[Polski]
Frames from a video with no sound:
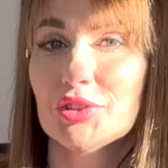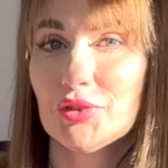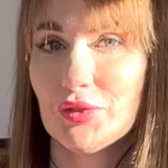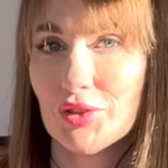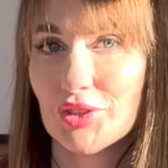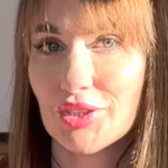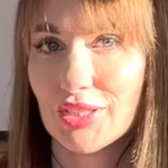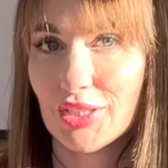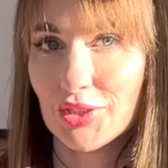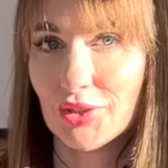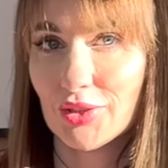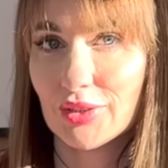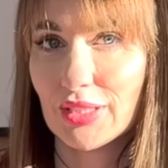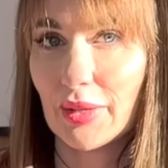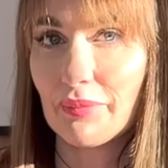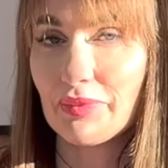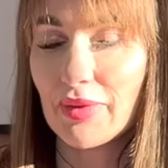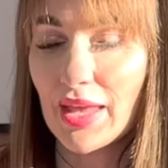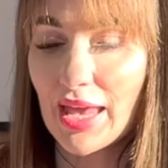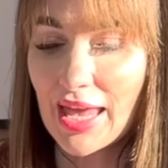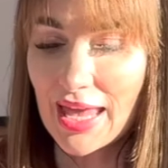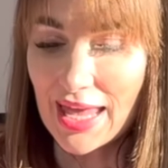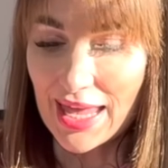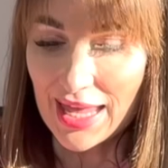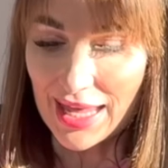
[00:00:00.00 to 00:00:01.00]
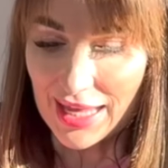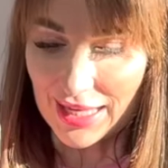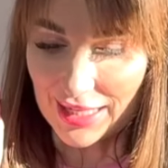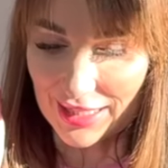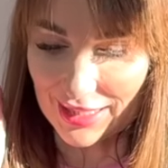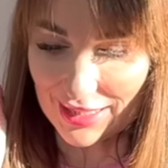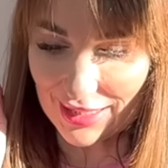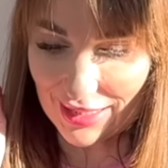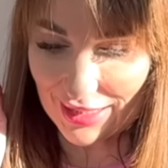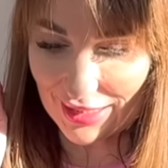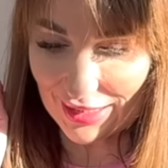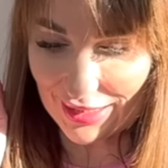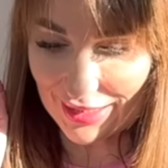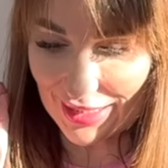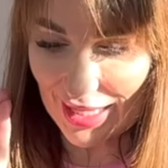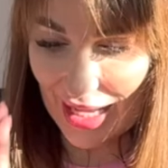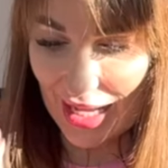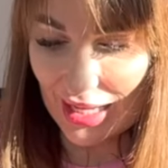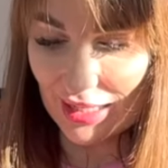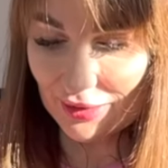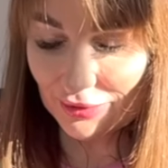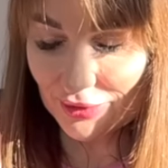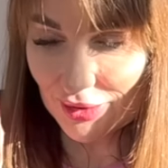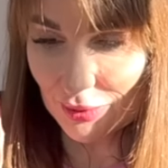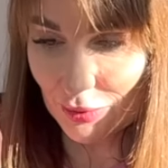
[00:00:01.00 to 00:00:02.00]
świeże nasiona. E,
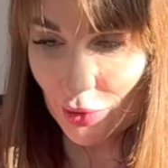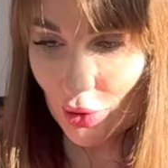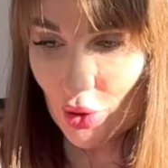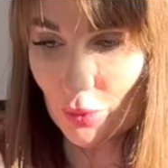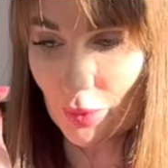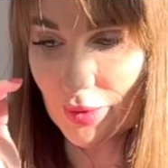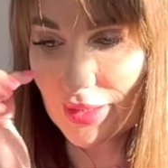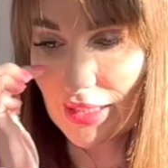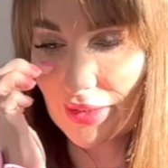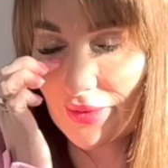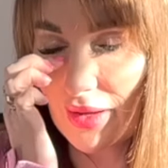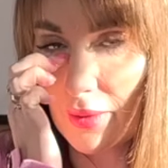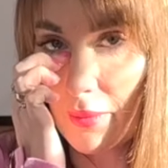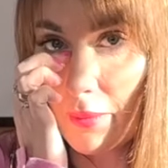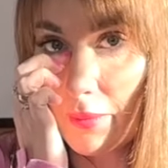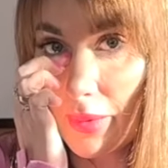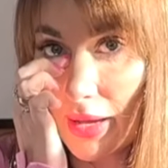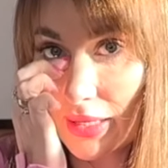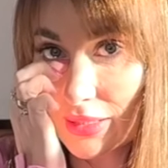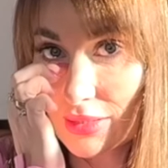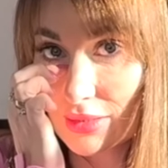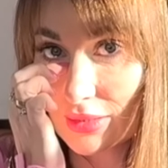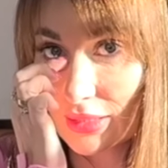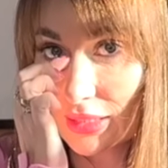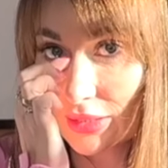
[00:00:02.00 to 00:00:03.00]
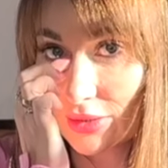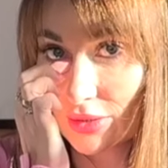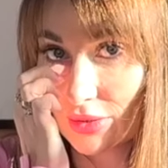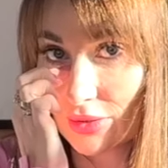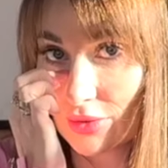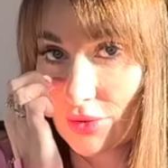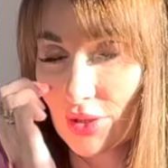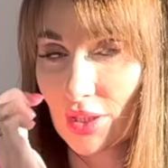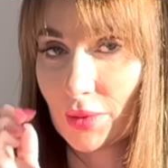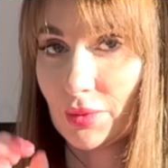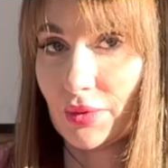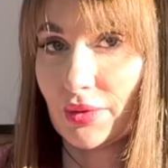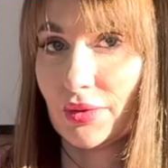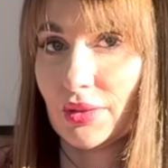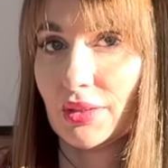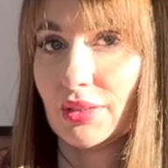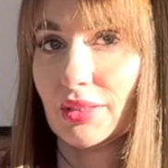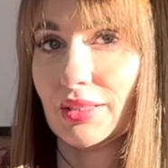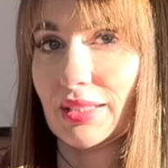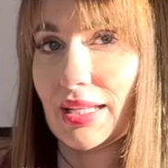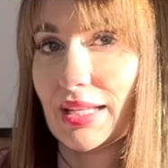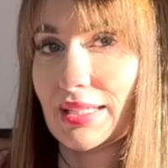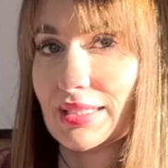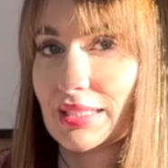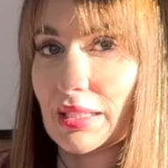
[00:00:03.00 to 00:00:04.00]
ja w tym roku postawiam bardzo na to, żeby
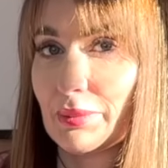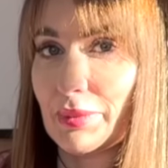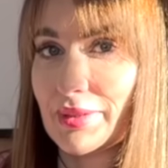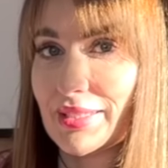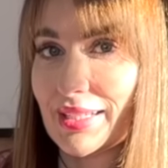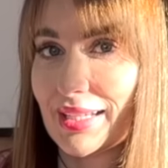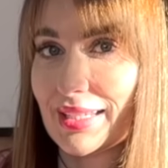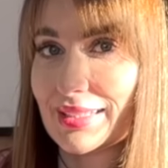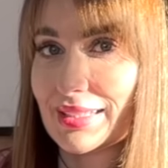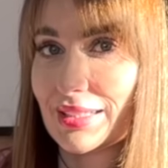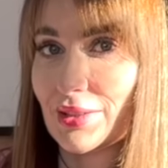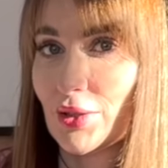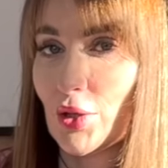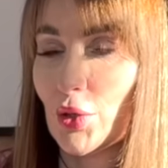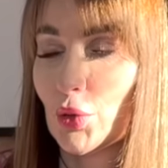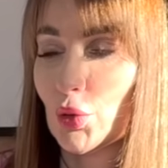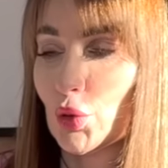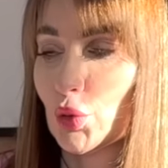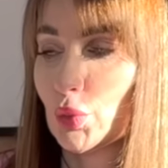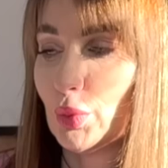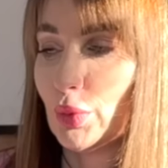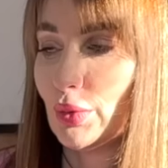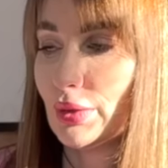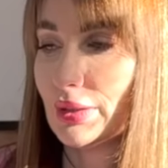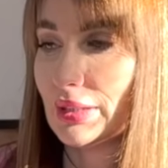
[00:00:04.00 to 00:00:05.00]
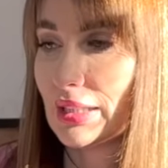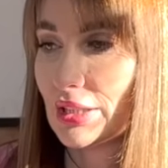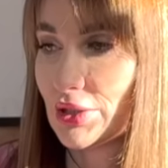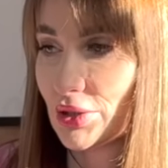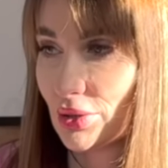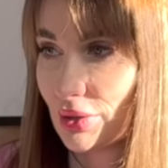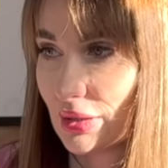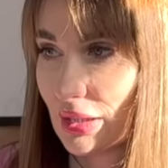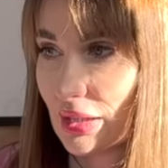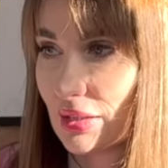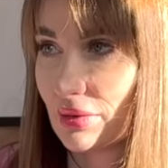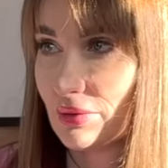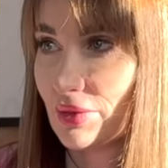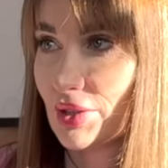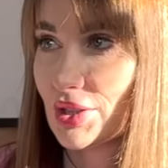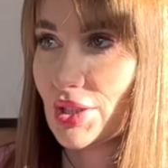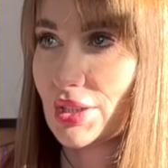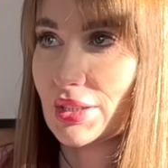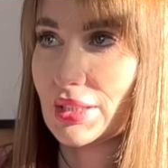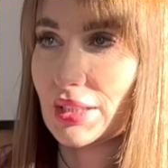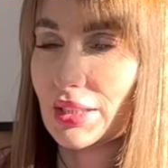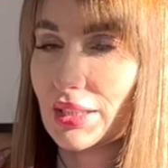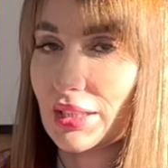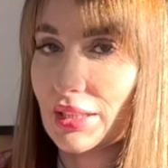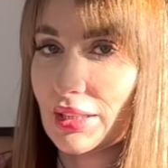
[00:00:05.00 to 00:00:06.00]
na sklepie zakazane okrót były nasiona
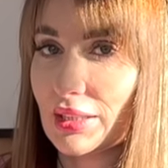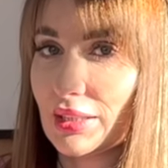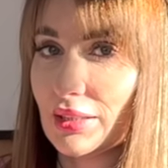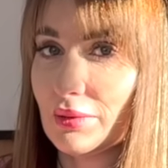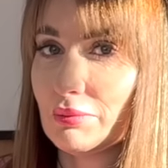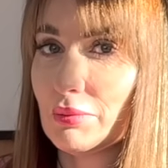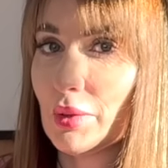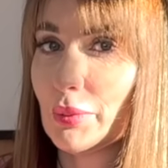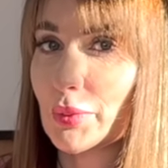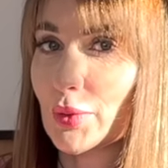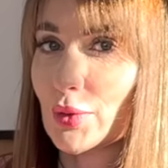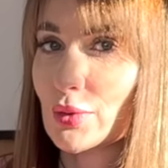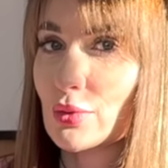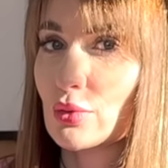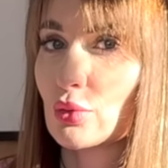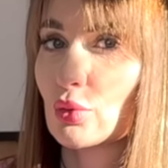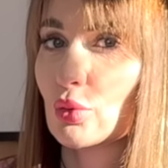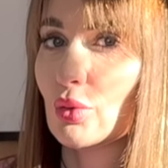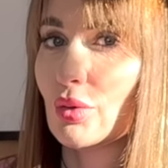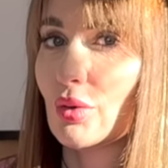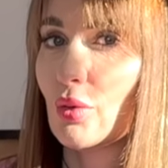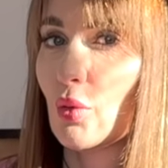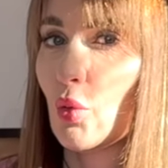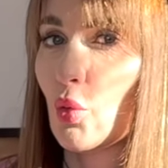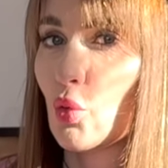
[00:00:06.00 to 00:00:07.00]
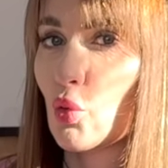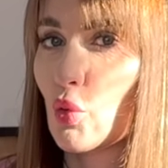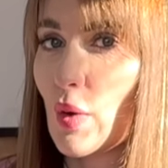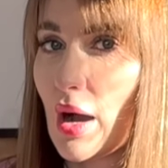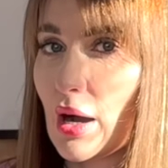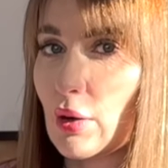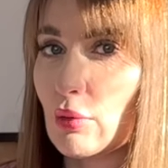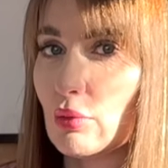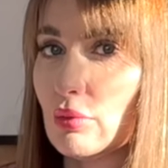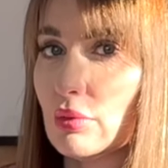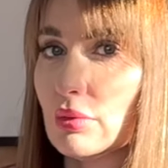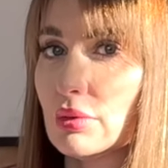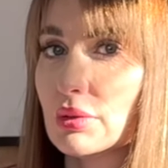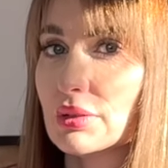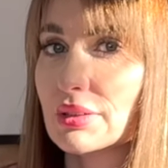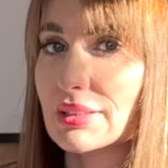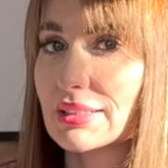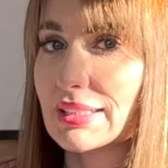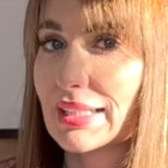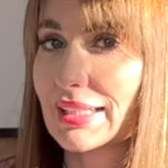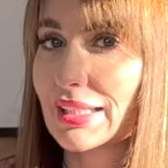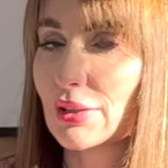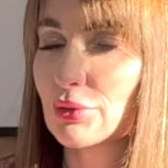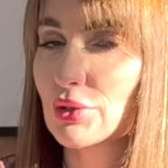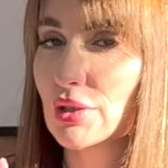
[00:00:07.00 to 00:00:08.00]
właśnie takie po prostu wow,
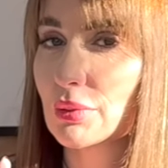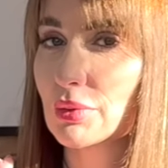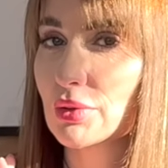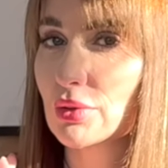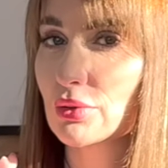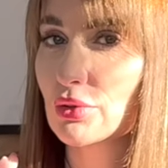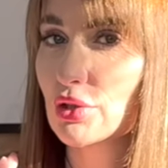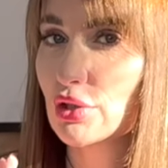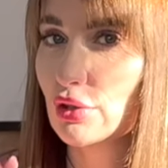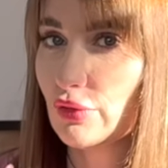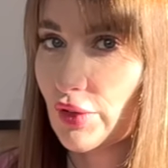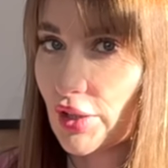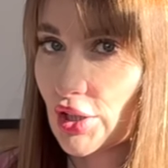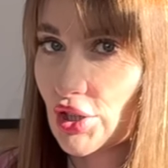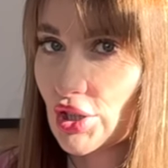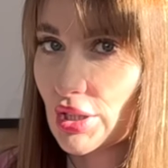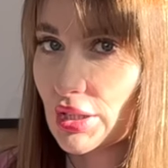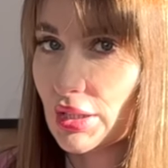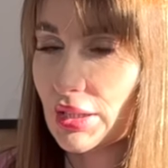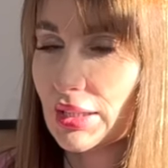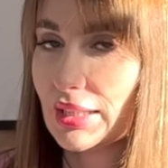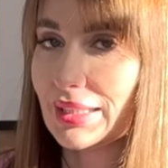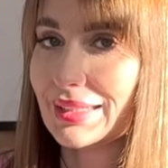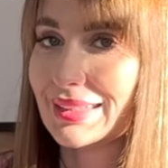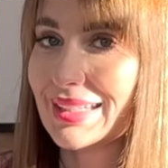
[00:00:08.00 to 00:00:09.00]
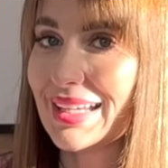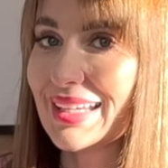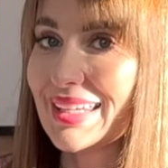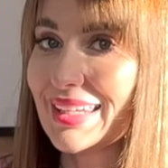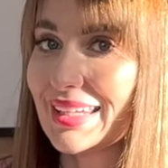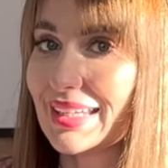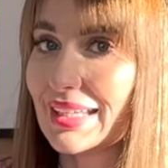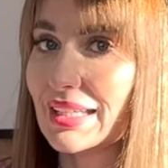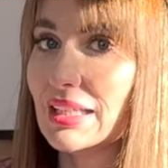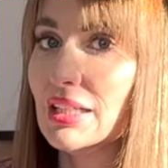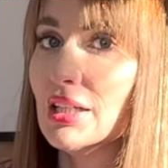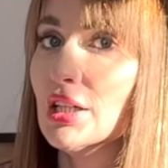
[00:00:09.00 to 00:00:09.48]
takie, które będą świeże i takie,